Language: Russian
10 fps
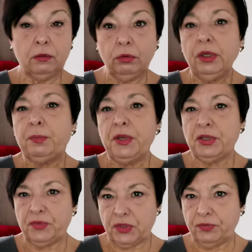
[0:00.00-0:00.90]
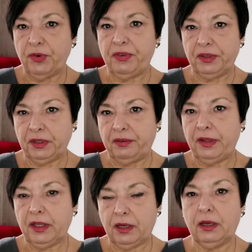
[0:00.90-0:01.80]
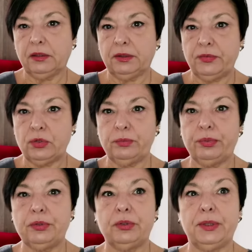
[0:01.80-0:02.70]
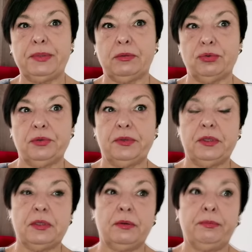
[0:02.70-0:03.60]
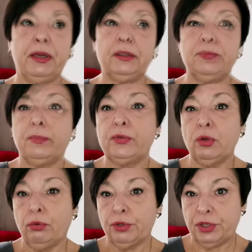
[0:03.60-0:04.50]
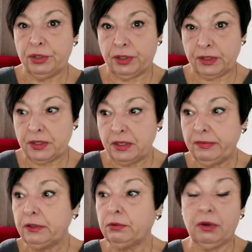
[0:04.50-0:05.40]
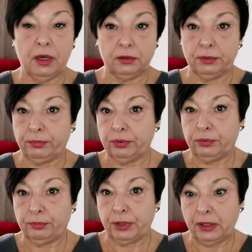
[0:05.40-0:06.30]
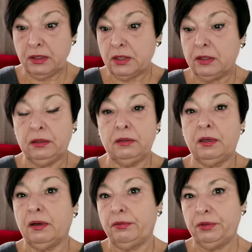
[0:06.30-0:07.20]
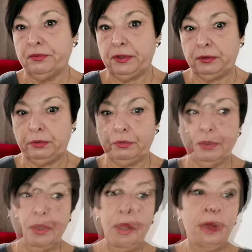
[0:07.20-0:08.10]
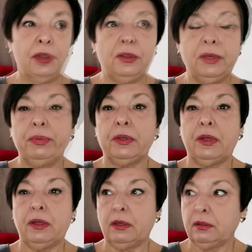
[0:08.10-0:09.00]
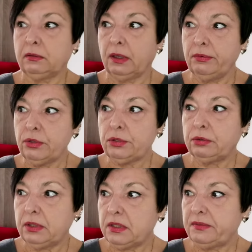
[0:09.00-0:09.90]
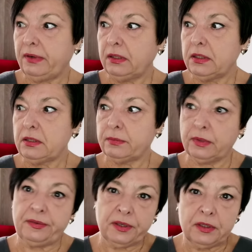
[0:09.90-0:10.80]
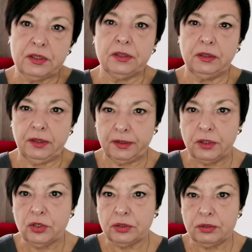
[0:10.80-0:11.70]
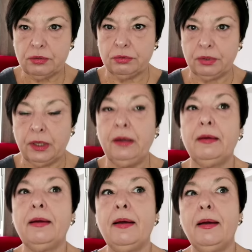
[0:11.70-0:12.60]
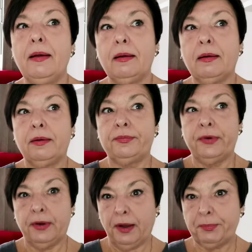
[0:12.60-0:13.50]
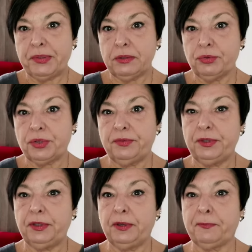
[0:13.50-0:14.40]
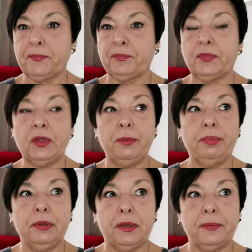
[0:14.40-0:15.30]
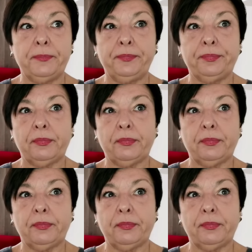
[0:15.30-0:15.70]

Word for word: но их меньше всего волновало, как это все будет обслуживать. Э, поэтому это все очень красиво, но как это будет убираться, это никого не волнует. Вот не было э, того, что называлось, наверное, технологичностью да, э, в обслуживании. Не было